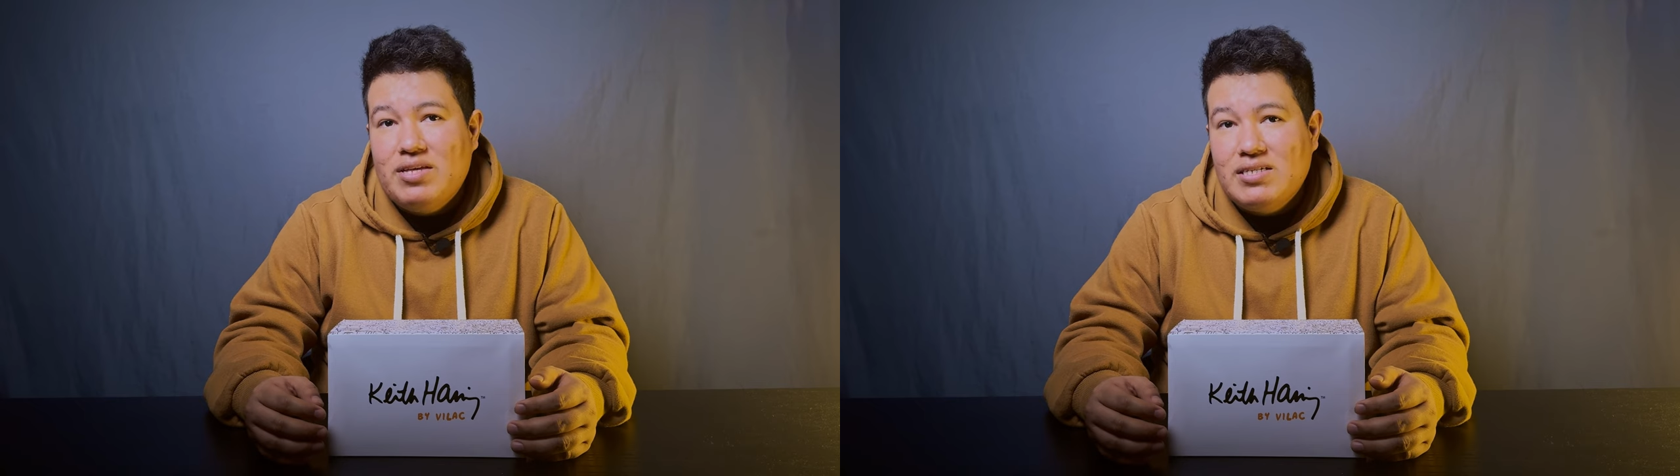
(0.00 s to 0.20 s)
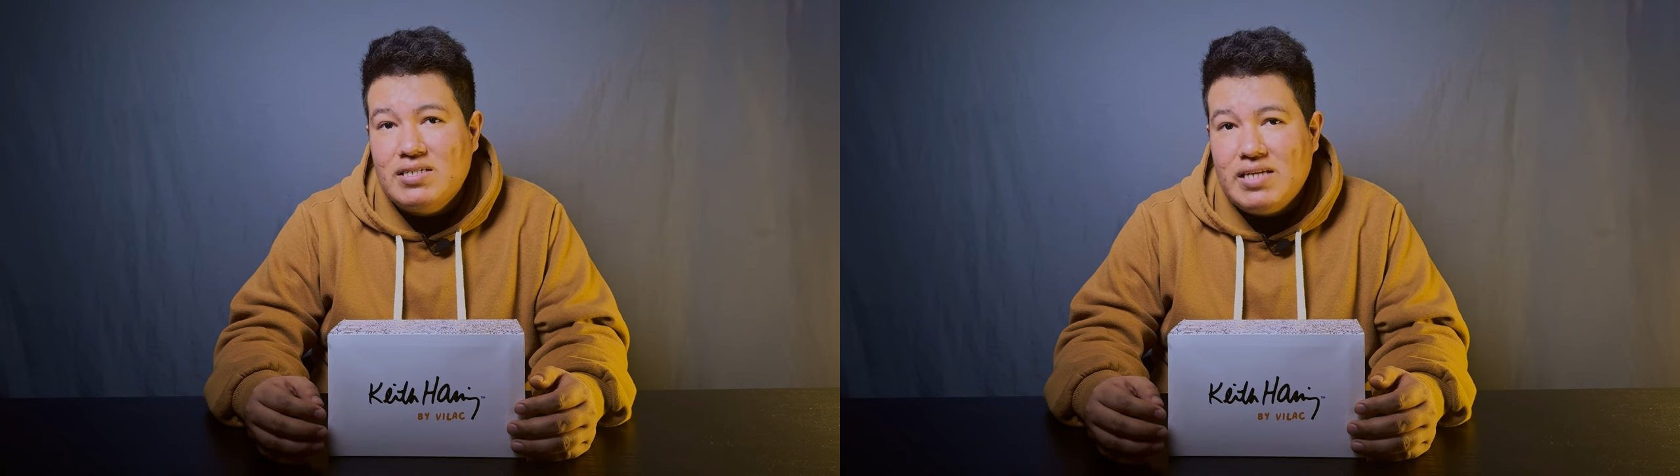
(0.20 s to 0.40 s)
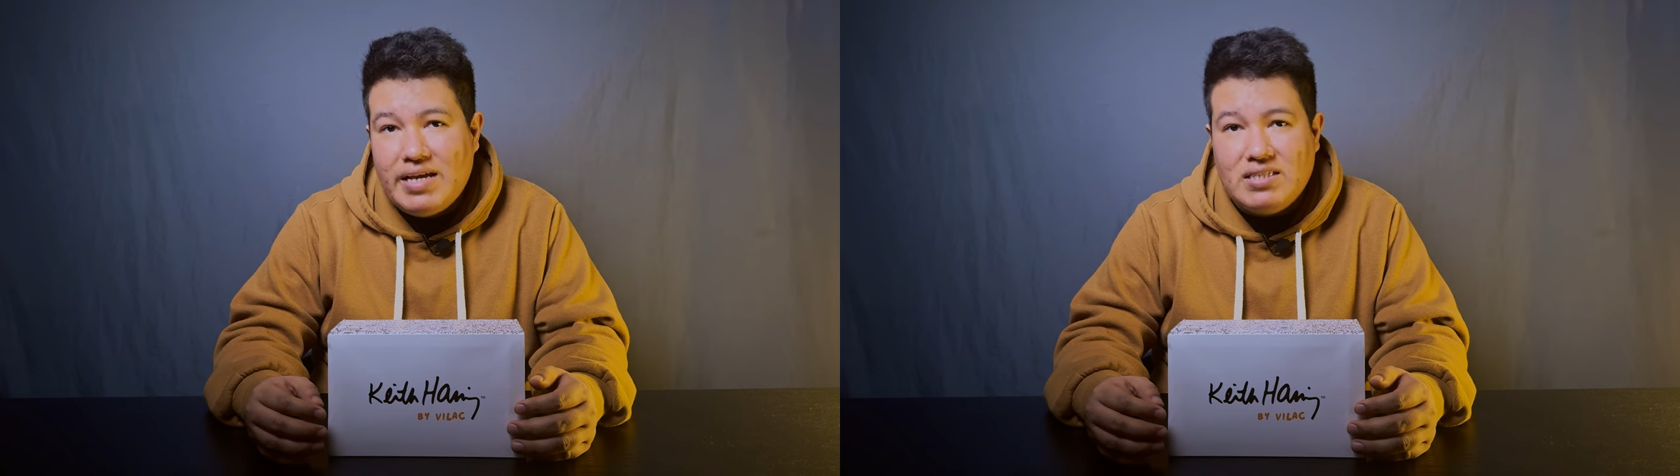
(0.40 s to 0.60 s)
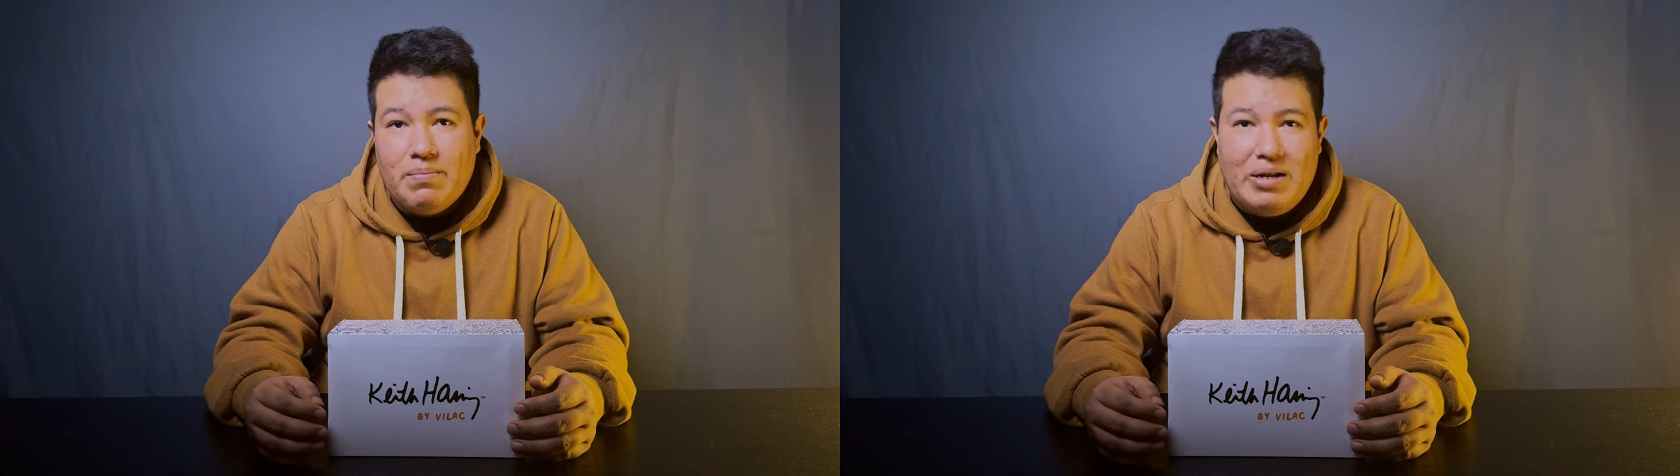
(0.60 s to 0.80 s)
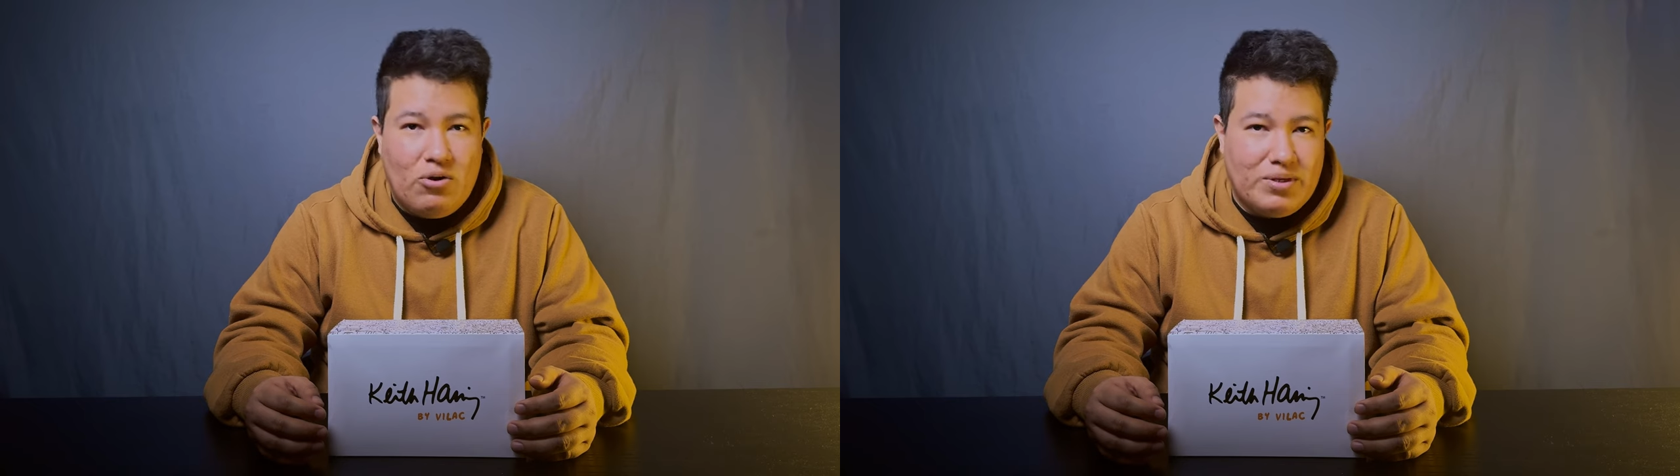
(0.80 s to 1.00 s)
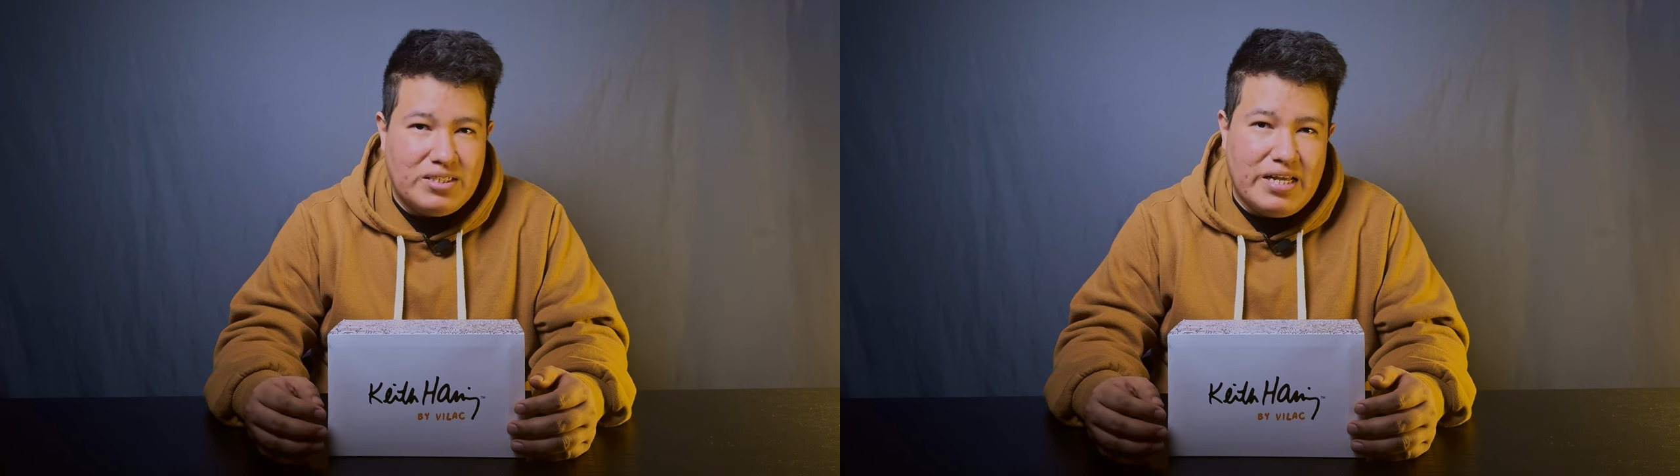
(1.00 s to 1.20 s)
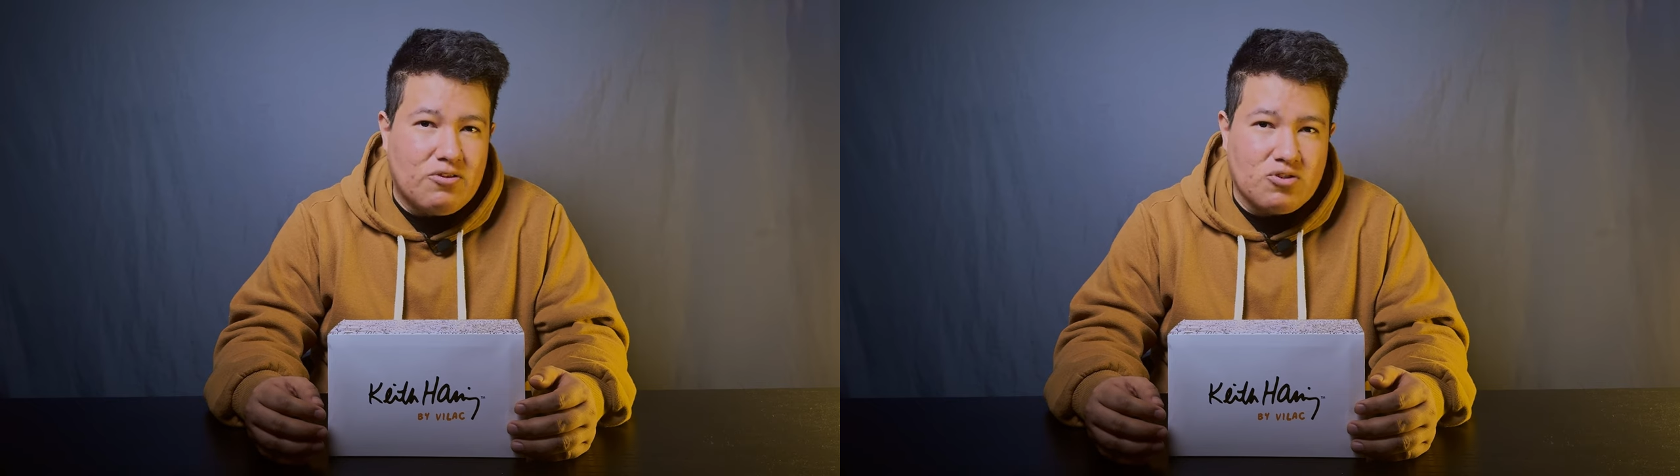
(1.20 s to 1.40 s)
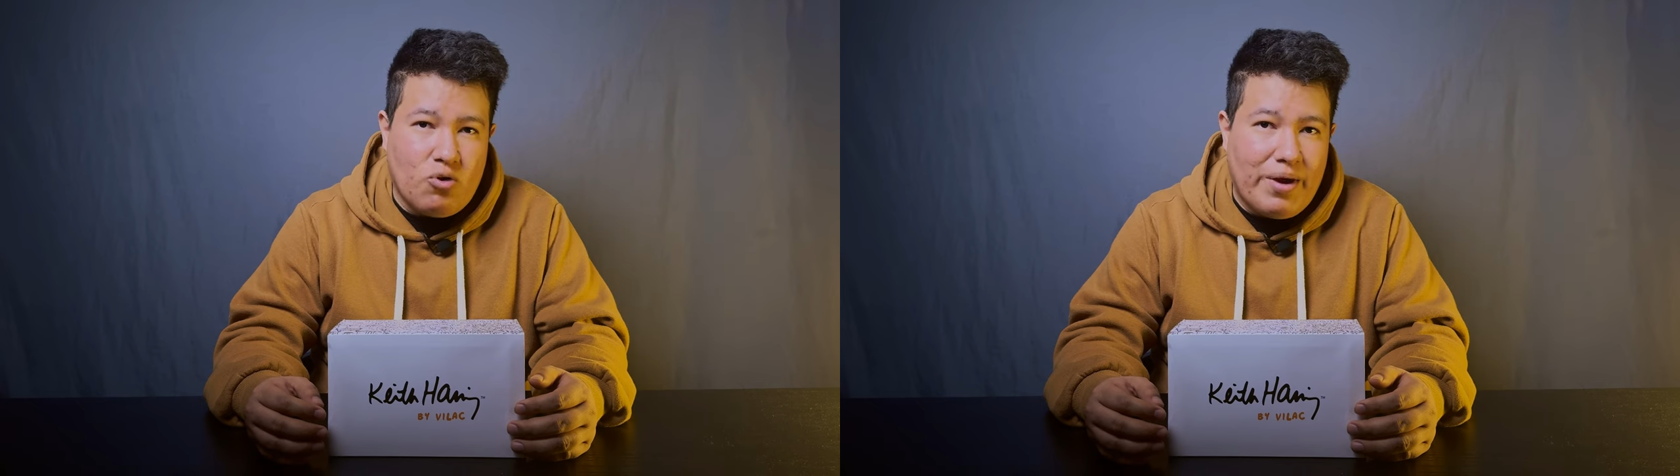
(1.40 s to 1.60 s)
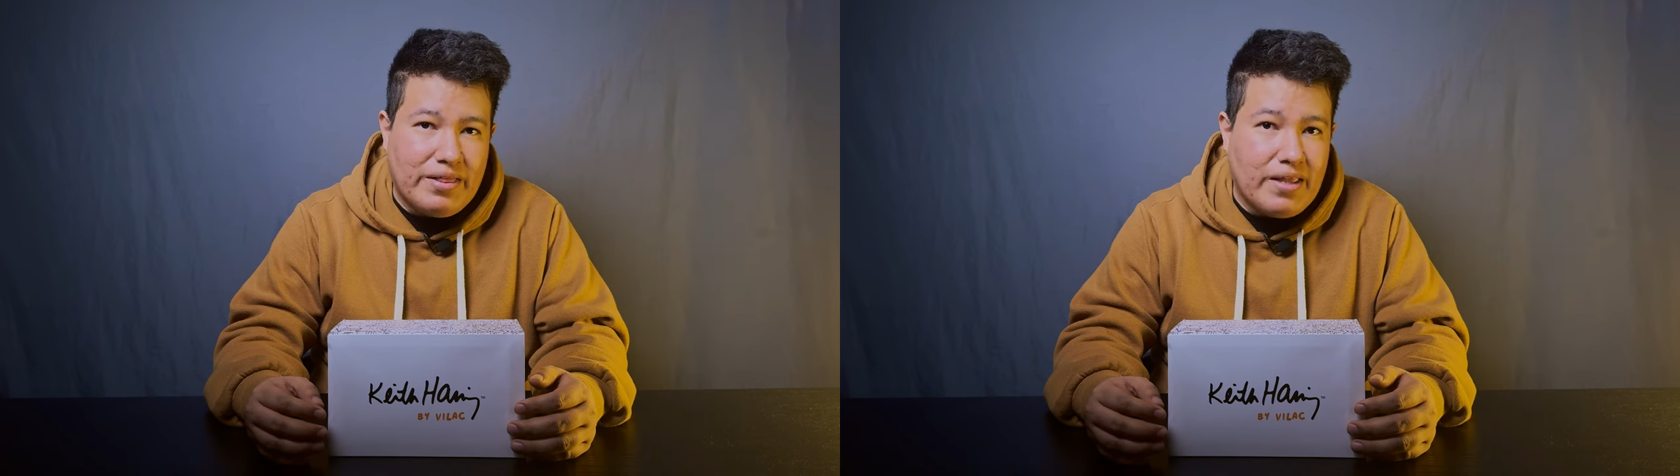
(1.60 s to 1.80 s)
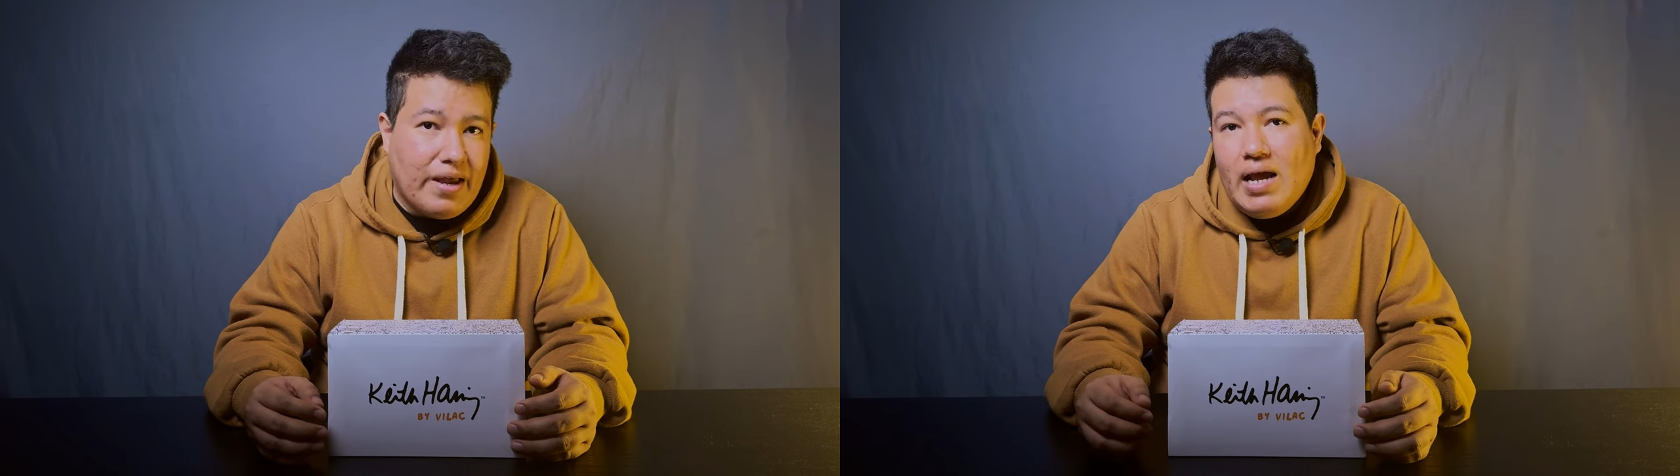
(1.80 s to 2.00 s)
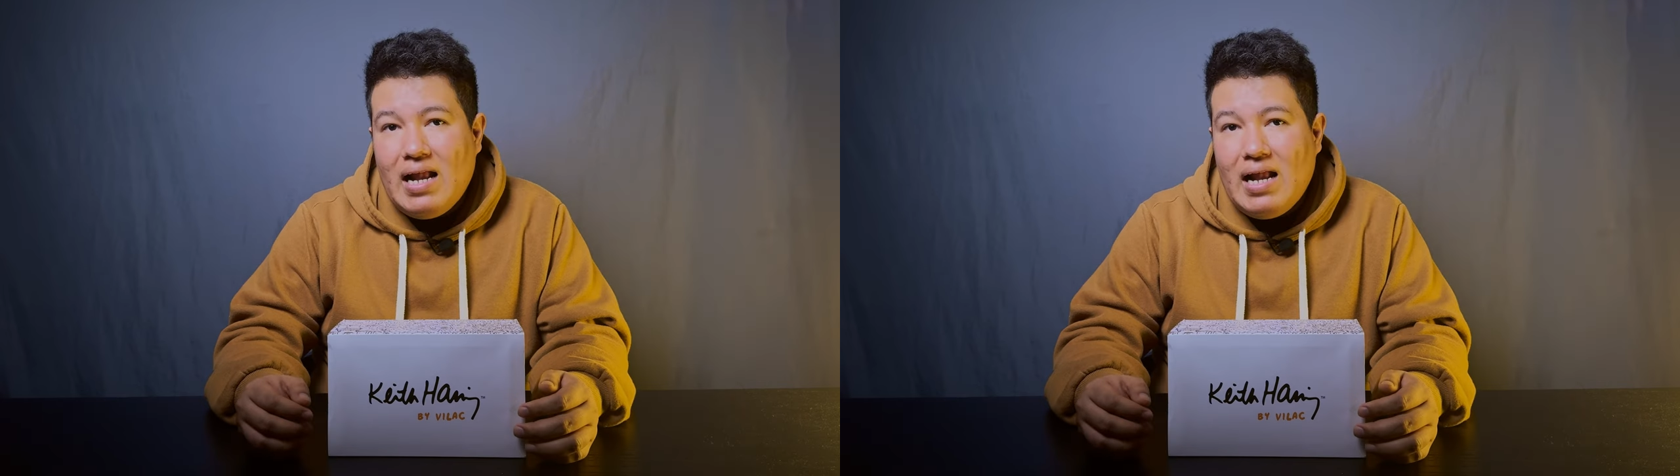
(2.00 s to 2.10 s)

16 de 1990.